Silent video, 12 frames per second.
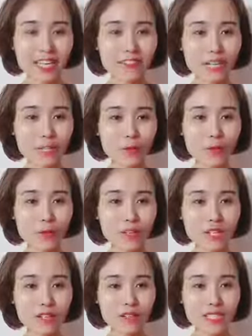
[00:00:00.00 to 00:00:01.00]
Và tôi cũng
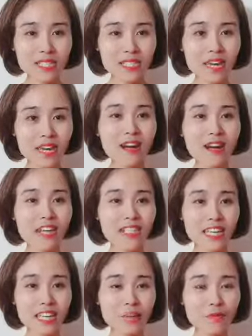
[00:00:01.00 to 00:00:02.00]
hiểu rất rõ các
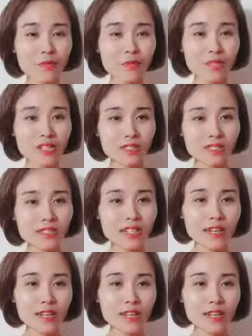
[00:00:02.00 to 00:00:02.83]
chị em phụ nữ,